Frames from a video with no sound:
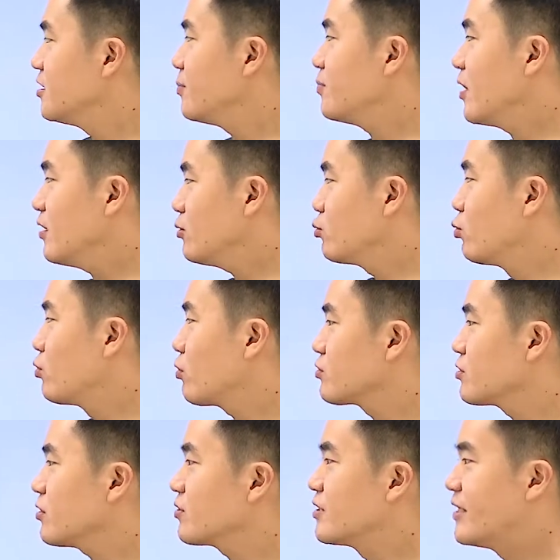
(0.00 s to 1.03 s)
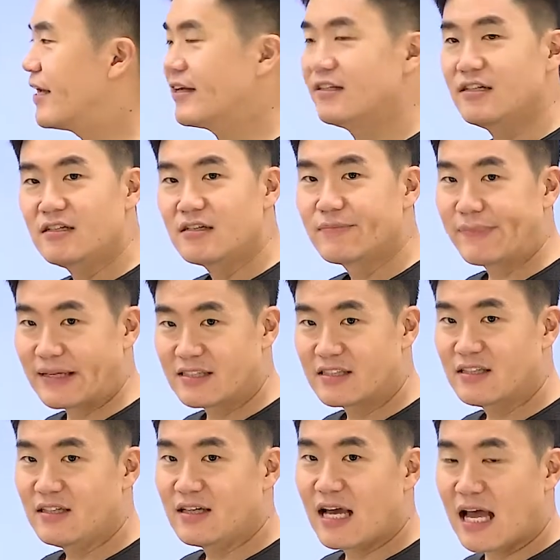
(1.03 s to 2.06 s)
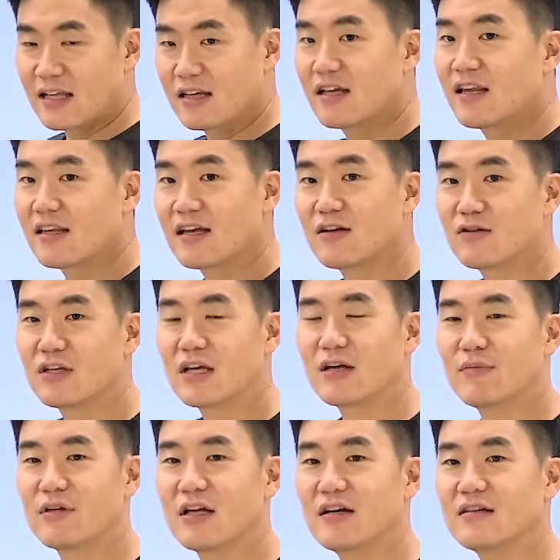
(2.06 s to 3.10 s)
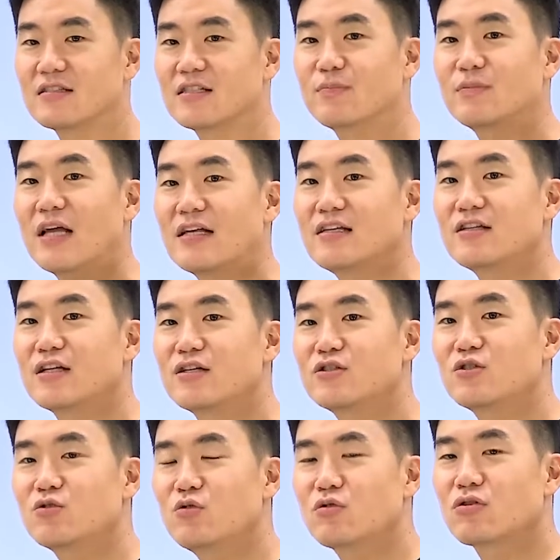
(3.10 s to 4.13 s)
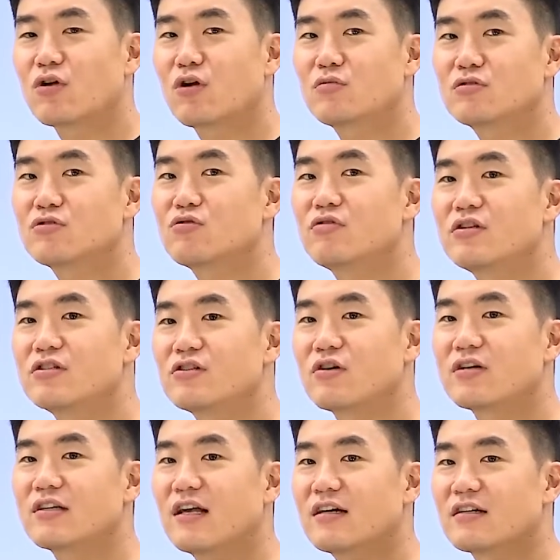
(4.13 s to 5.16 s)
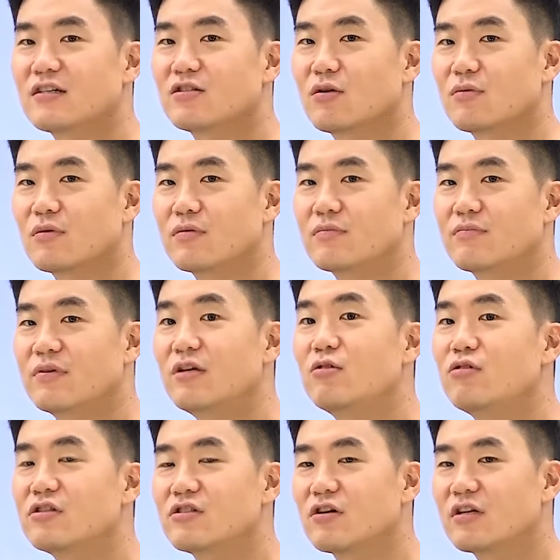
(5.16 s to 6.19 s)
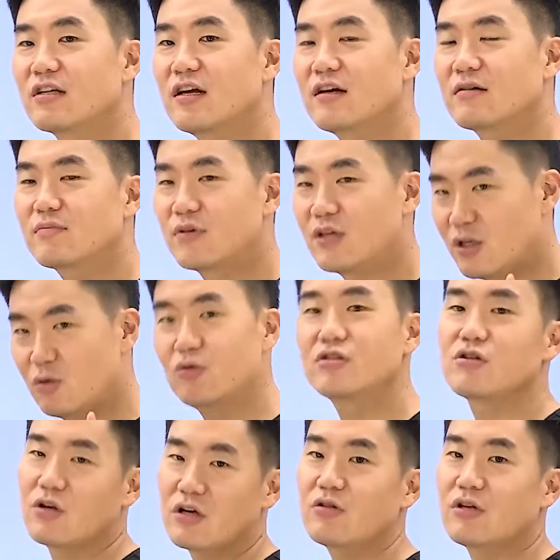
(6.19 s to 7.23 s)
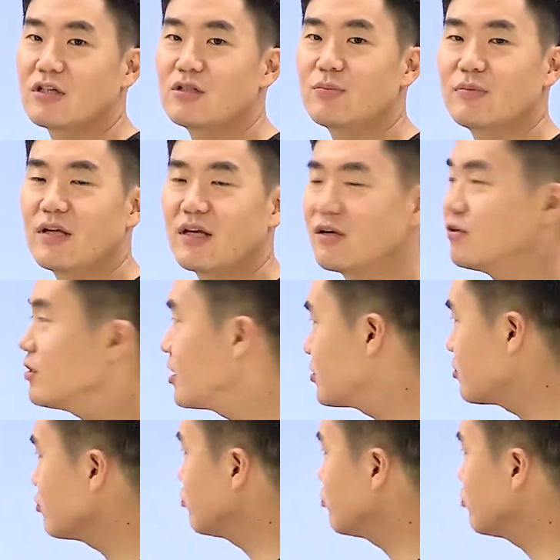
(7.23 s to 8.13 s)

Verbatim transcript: 집단은 도덕적 제한을 받지 않게 된다 이런 얘기입니다. 집단이 될수록 여러분 윤리적이다. 그래서 비윤리적이다. 비윤리적이 되기 쉽다 이런 얘기죠.